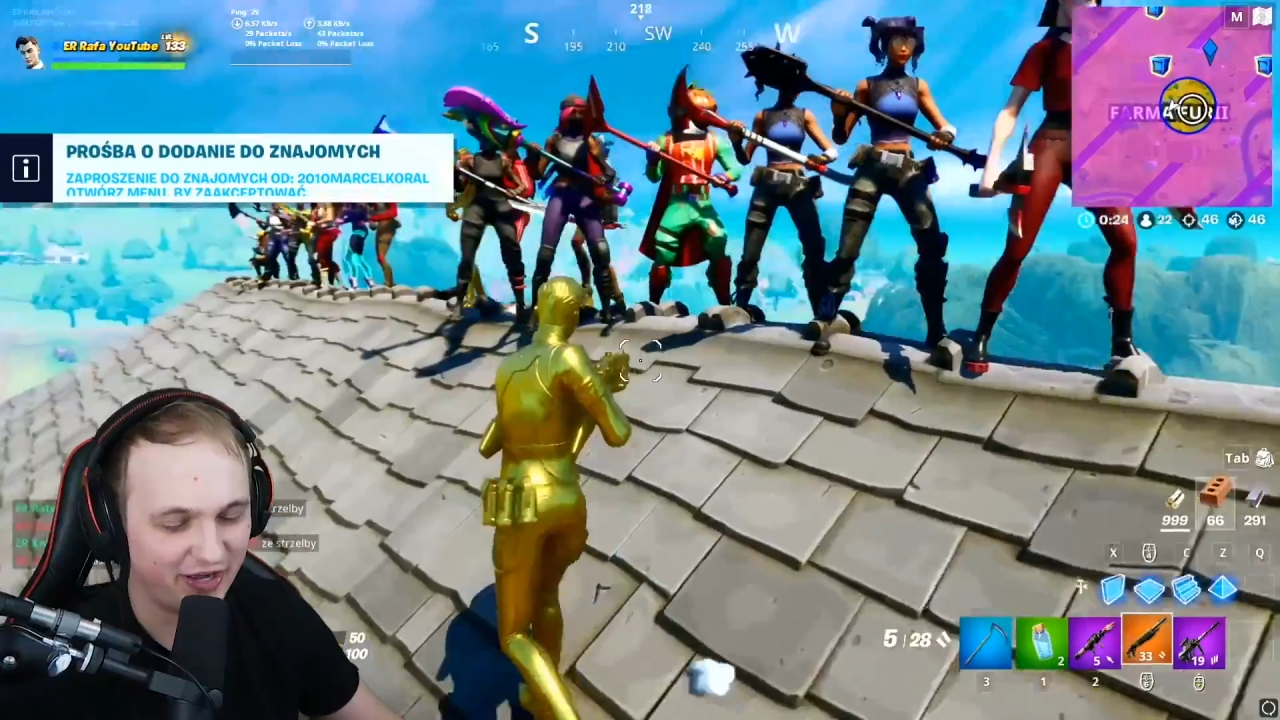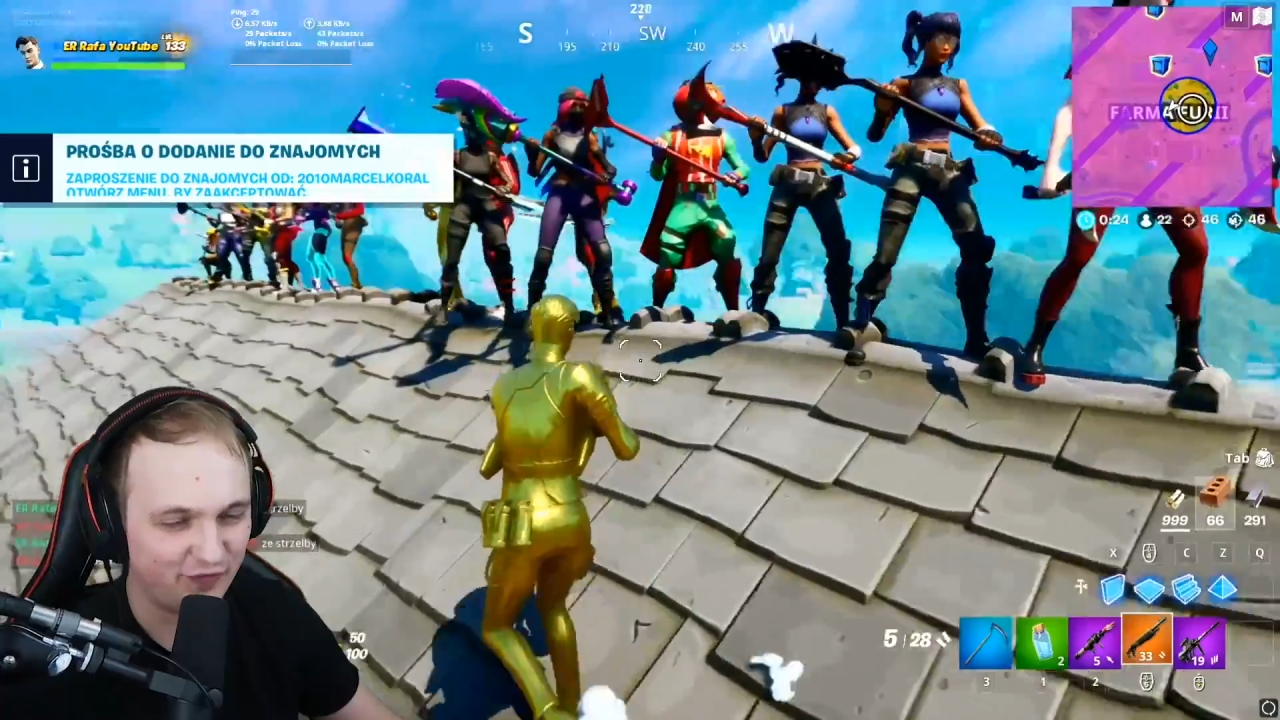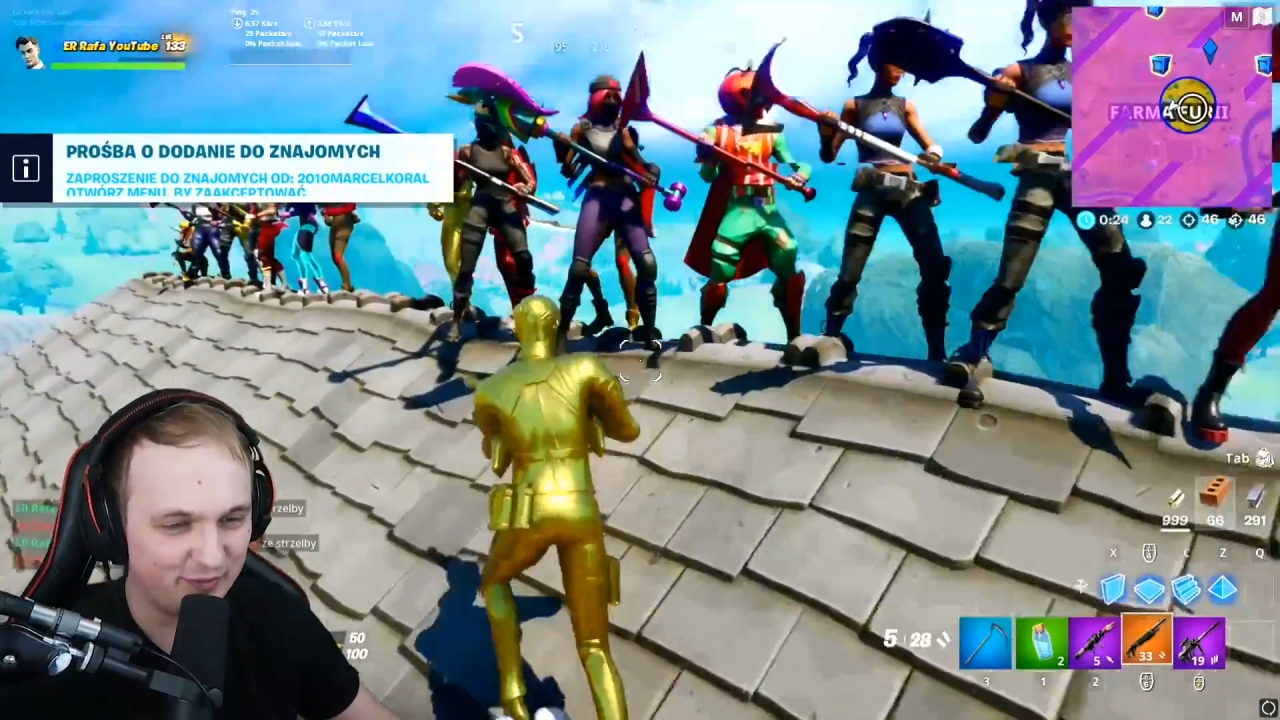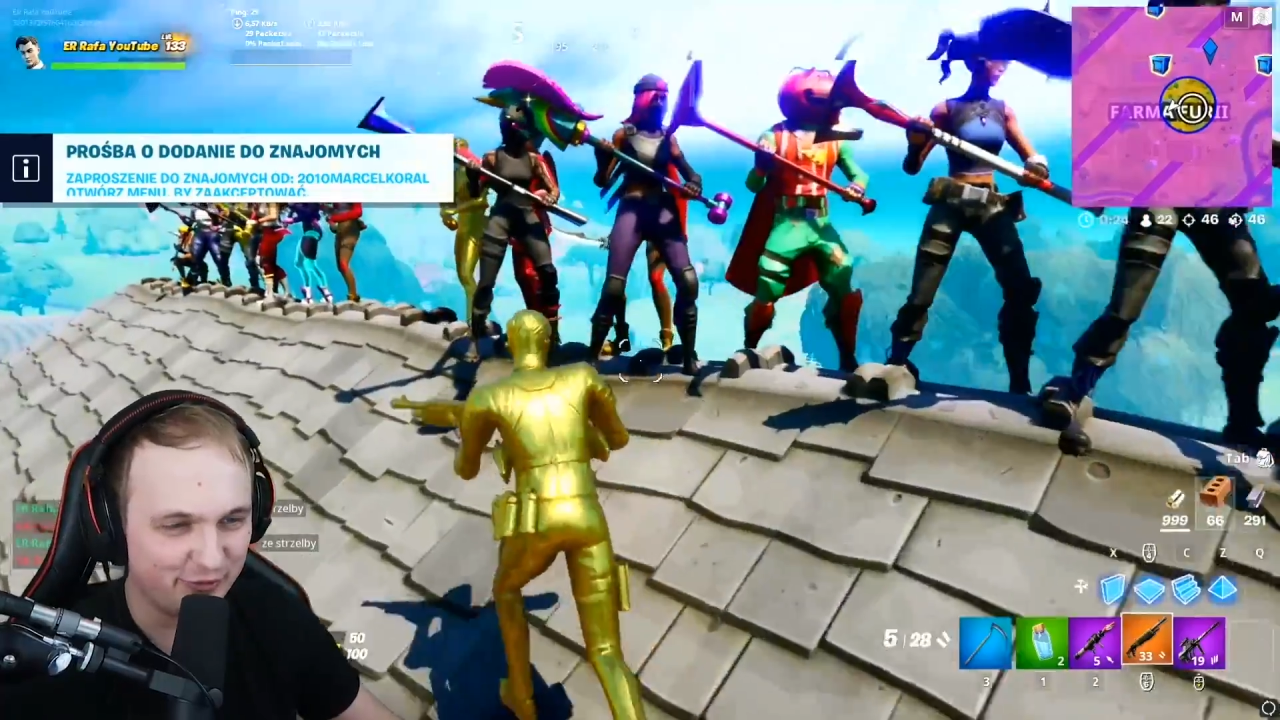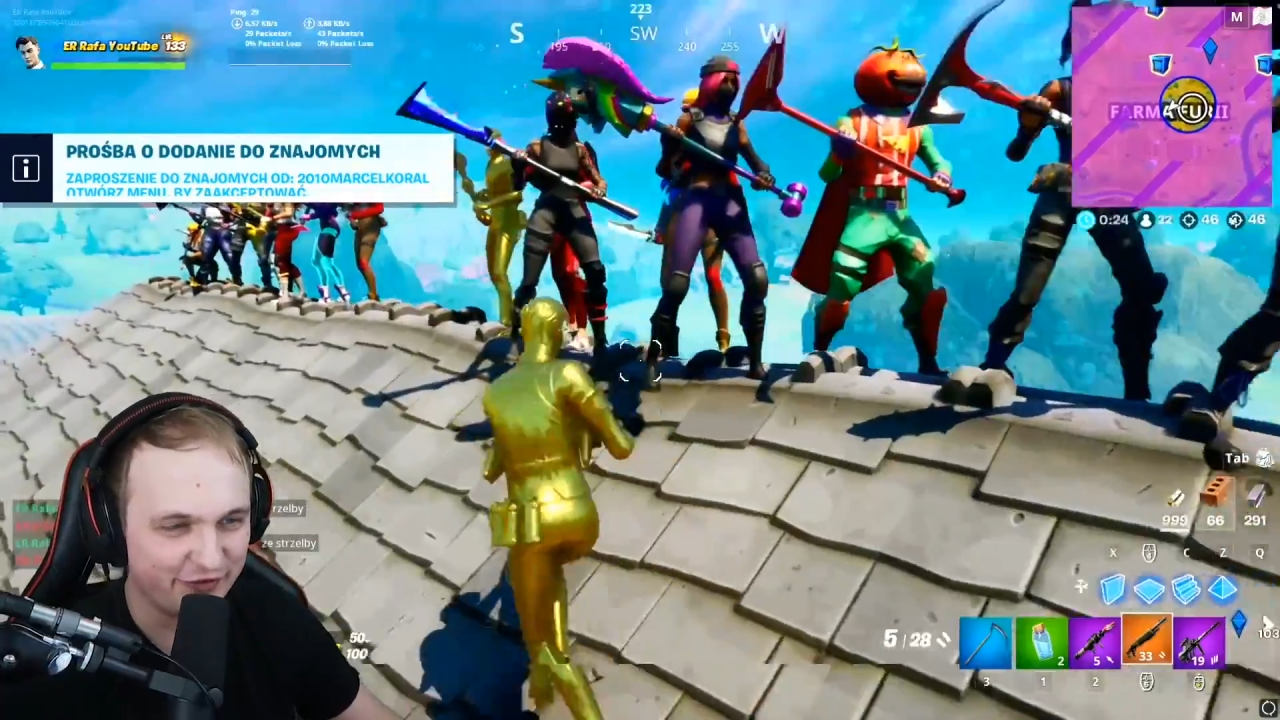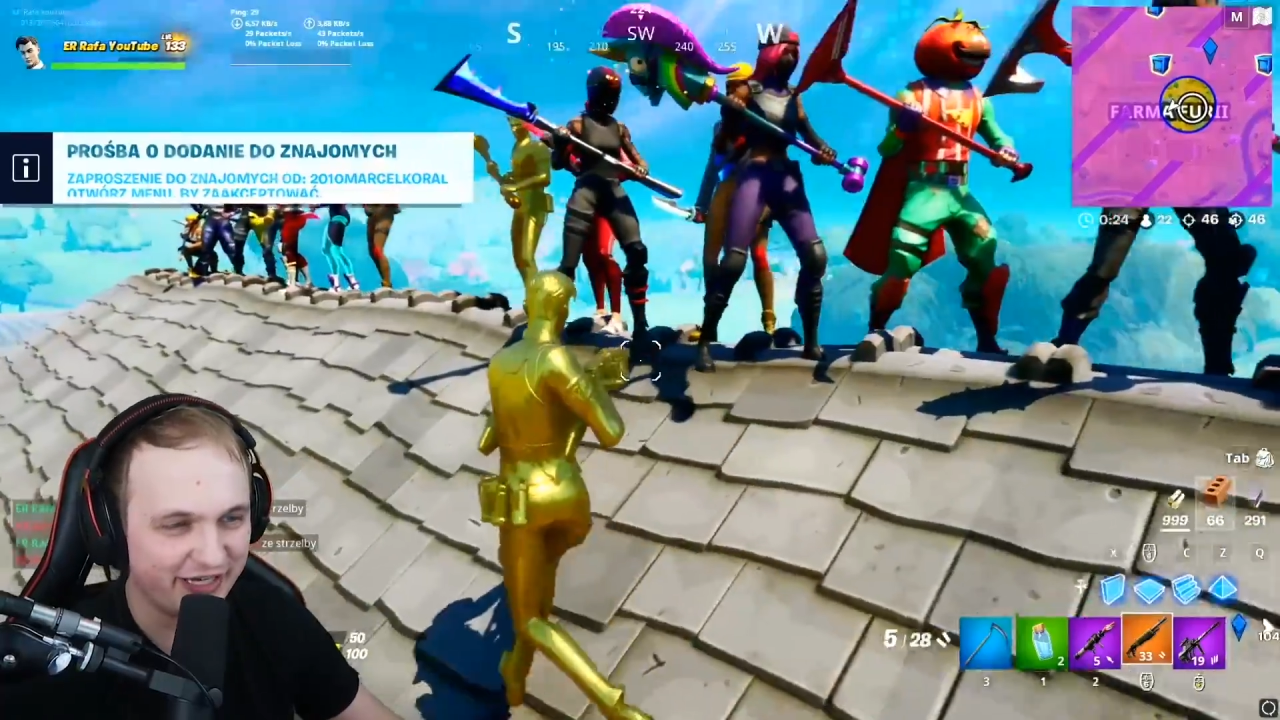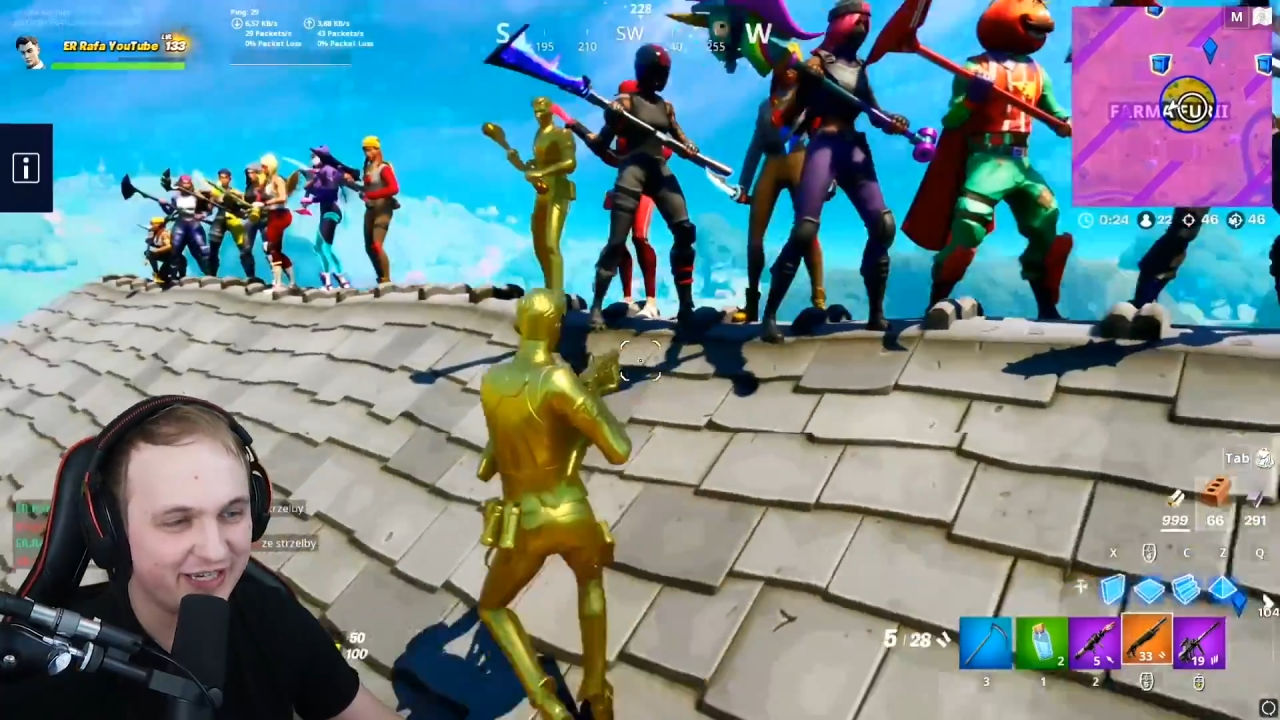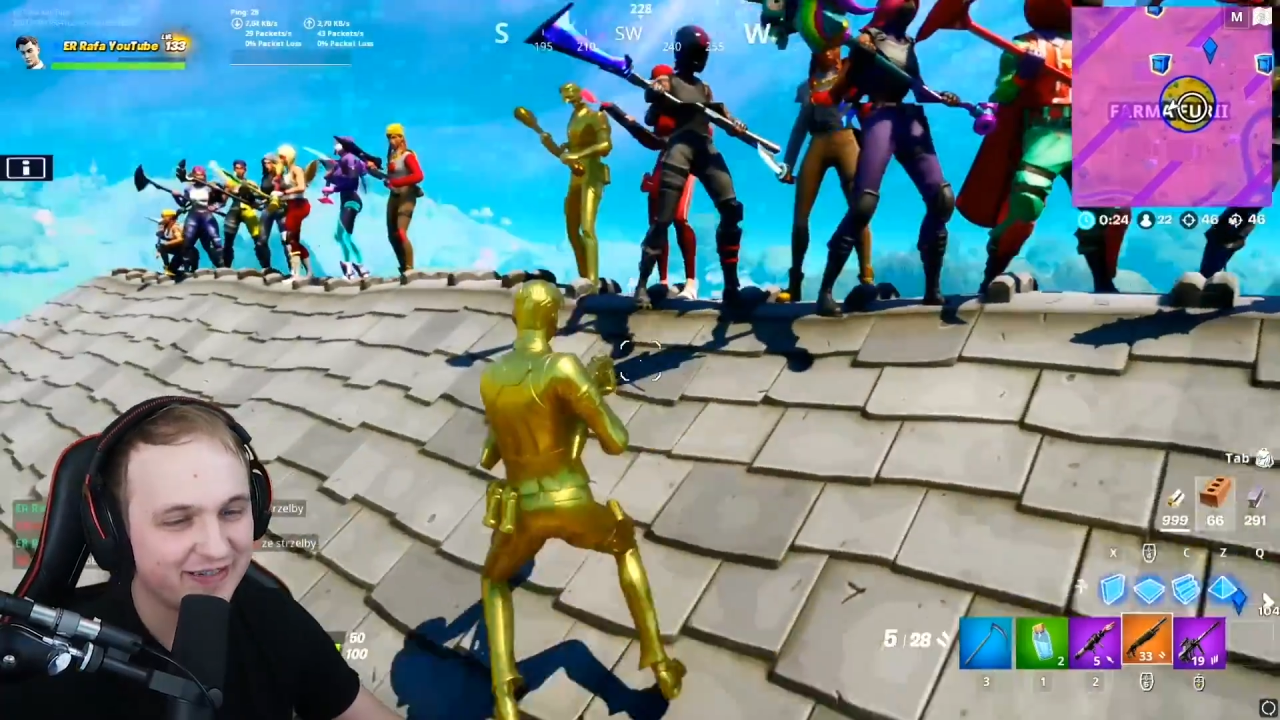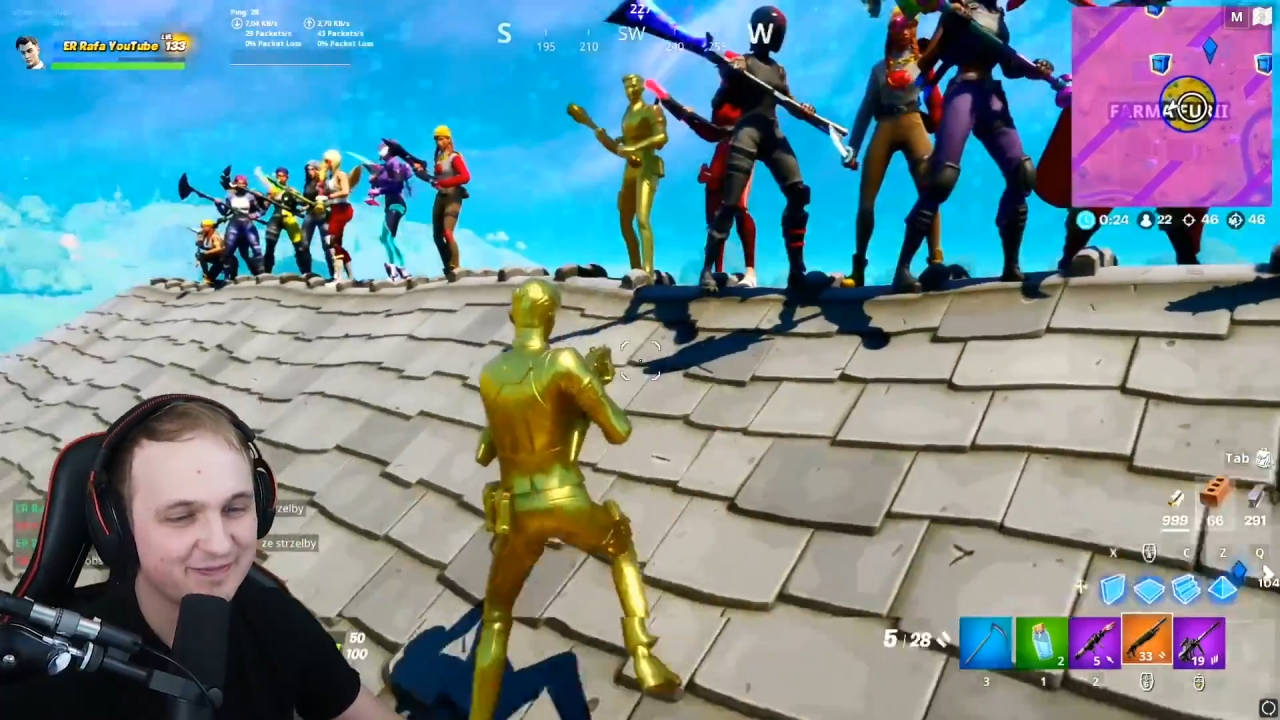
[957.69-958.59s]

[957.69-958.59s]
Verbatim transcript: Rafa mówi?